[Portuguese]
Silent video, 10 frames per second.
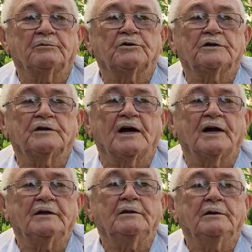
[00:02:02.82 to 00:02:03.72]

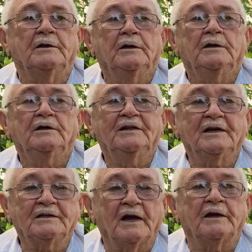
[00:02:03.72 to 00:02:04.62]
necessidade e nem
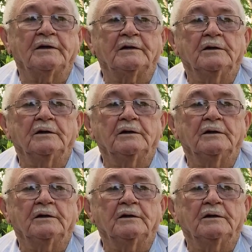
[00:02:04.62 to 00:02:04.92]
tem.